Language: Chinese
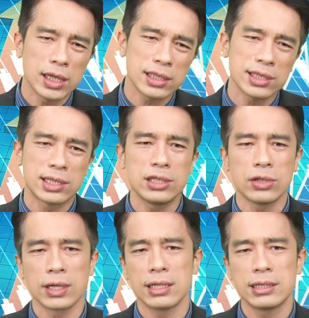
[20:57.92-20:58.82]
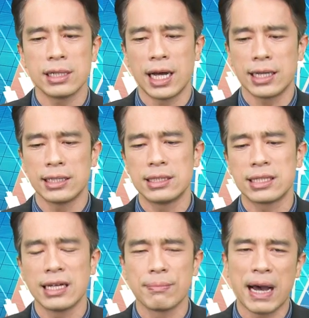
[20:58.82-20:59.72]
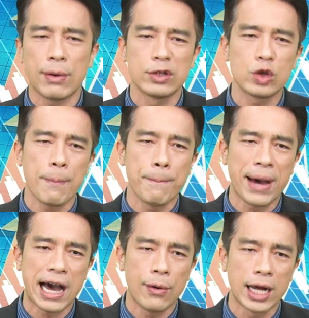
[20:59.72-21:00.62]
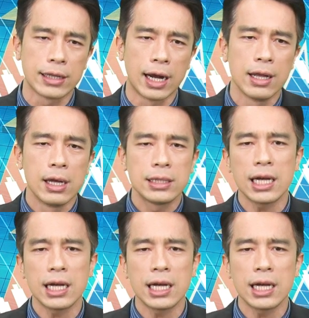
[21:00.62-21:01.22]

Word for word: 是十九连胜啊，也是三十八万赚八万了。那